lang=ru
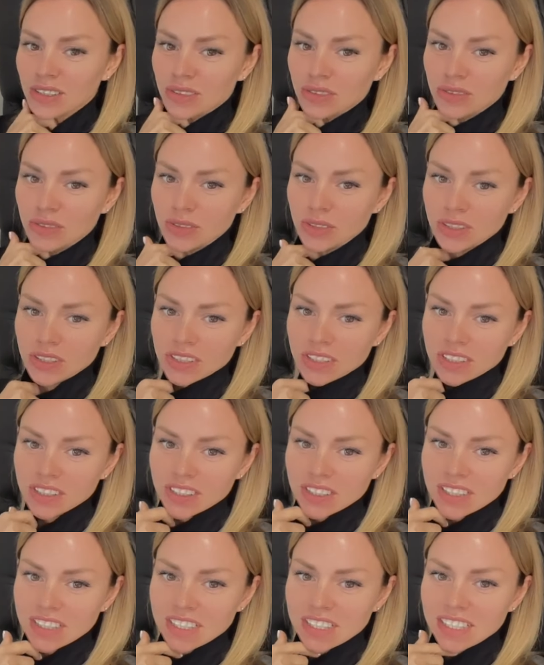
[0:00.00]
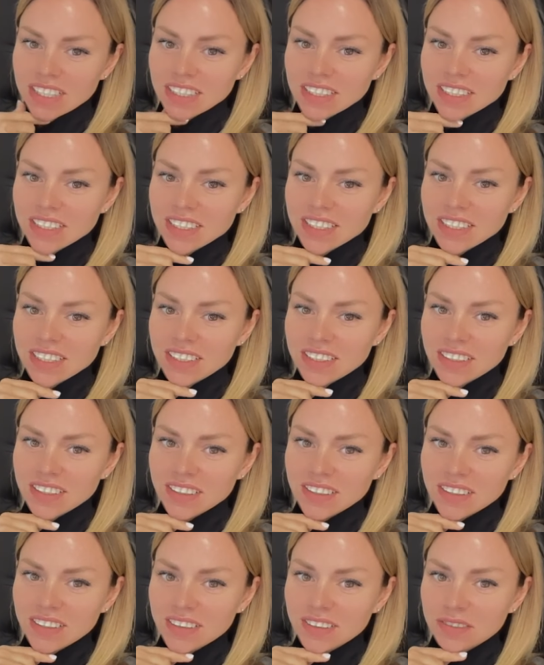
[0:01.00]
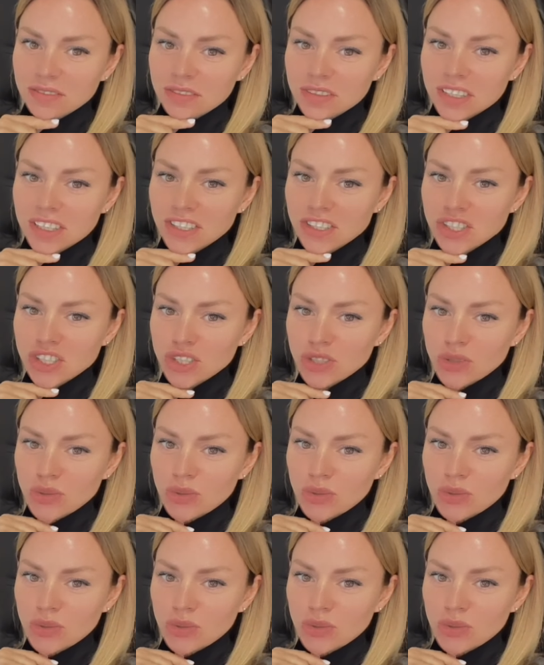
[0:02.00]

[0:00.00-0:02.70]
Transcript: вот, делать френч,